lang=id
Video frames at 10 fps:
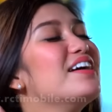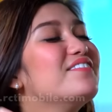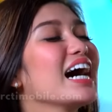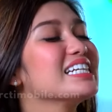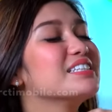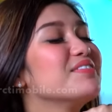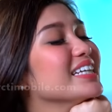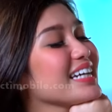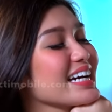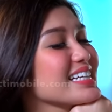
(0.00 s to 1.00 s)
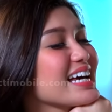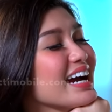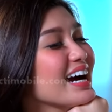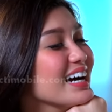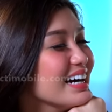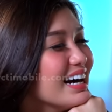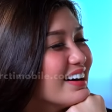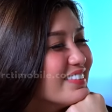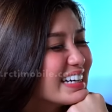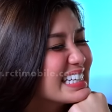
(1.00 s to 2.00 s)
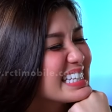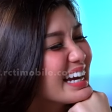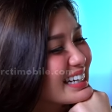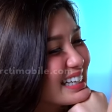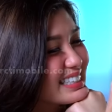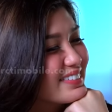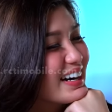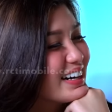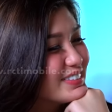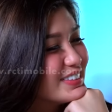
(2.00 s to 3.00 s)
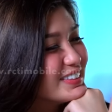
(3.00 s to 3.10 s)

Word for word: Makasih banyak ya sayang. Aku makin sayang deh sama kamu.